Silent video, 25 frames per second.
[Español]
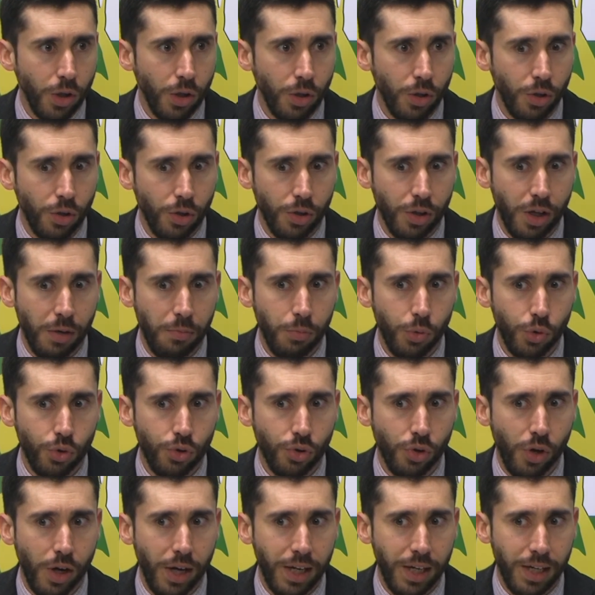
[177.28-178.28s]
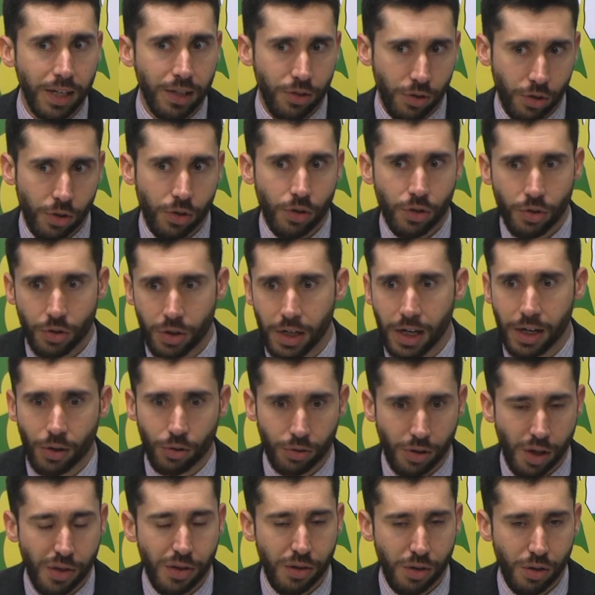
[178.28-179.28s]
nos mucho aire. Yo creo que la
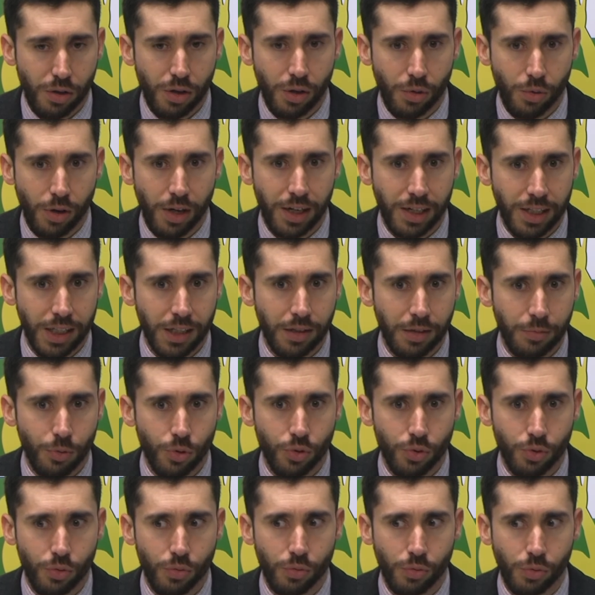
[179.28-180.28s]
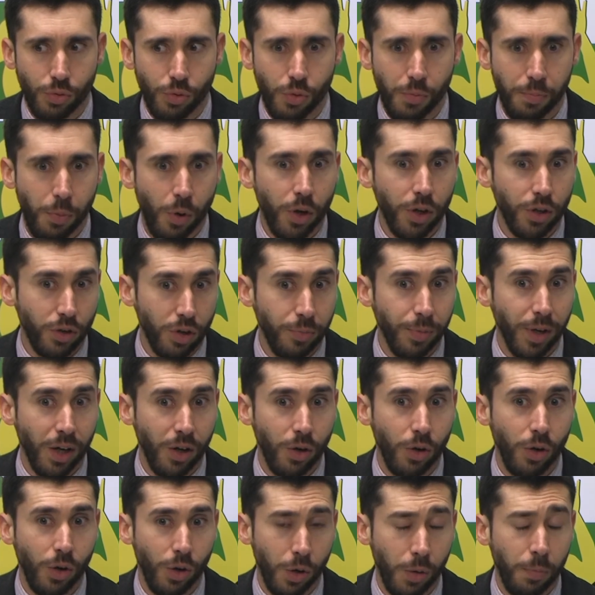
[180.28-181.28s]
rotación igual la llevamos un, un, poquito
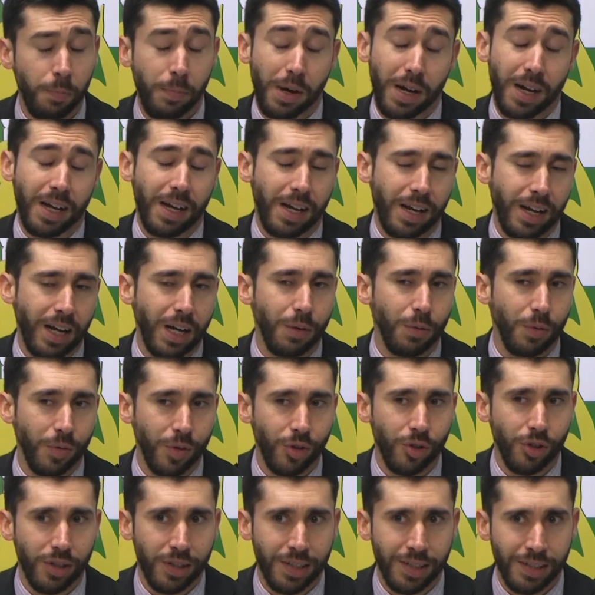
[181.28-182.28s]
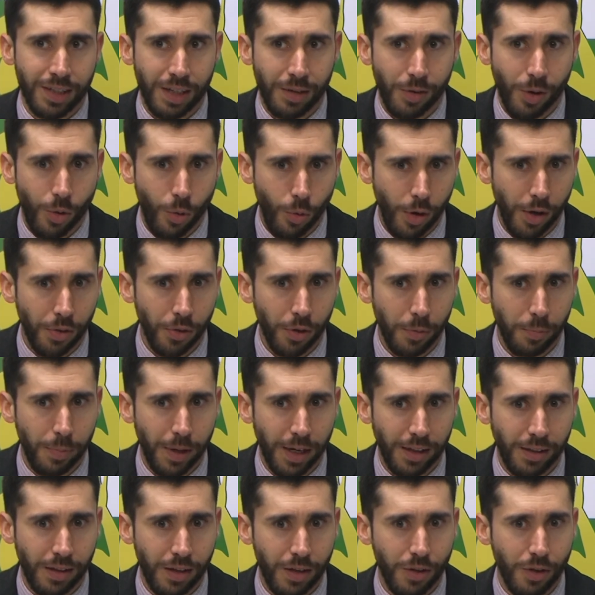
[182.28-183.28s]
mejor para en el momento que se estaba jugando el
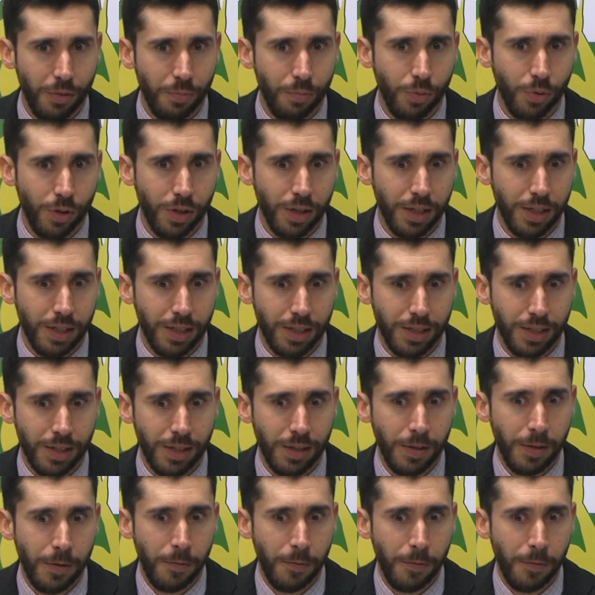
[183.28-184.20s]
partido, pues,